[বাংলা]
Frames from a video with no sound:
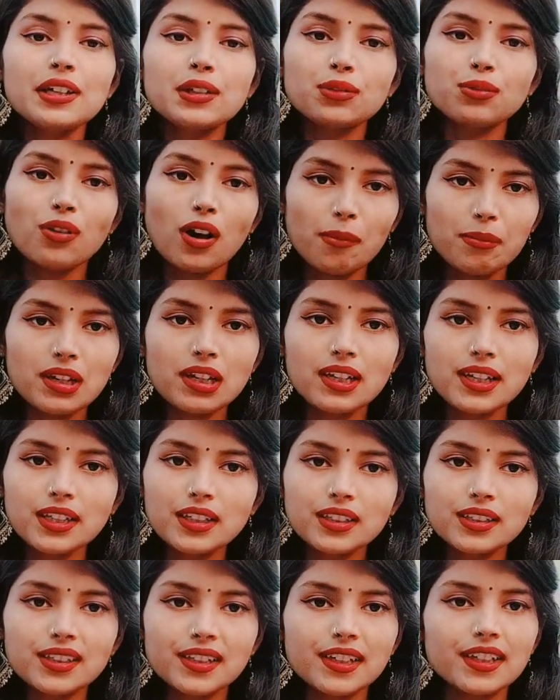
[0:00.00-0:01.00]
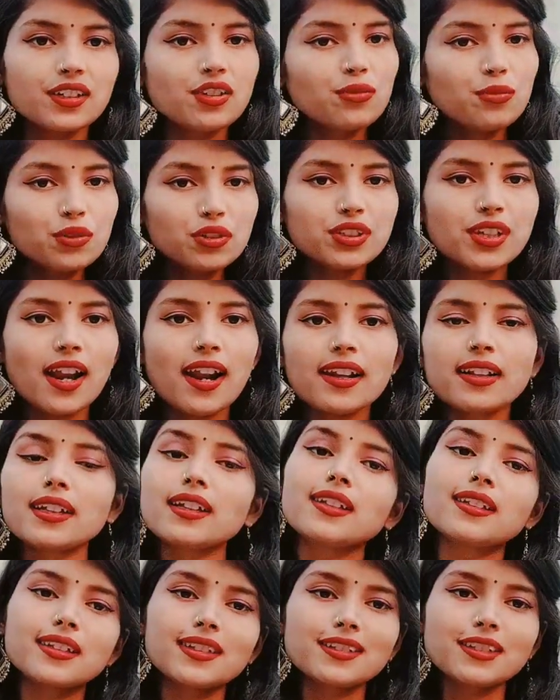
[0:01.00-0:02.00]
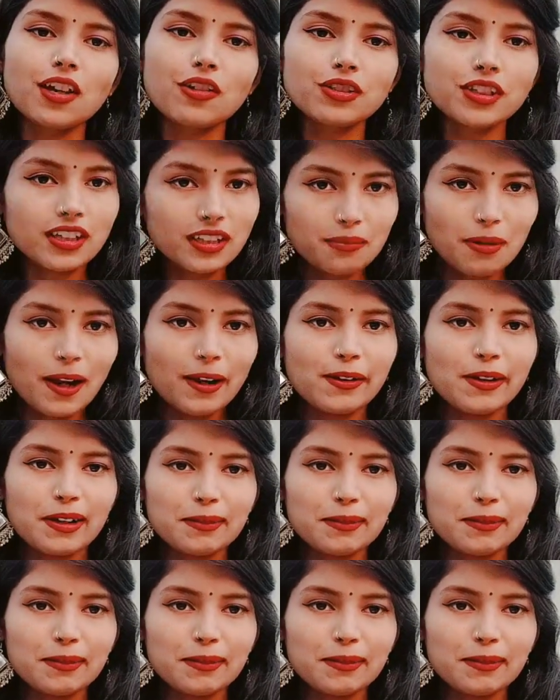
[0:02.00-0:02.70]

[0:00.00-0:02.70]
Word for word: তো আমি লিঙ্ক দিয়ে দেবো যারা কিনতে চাও যাদের ভালো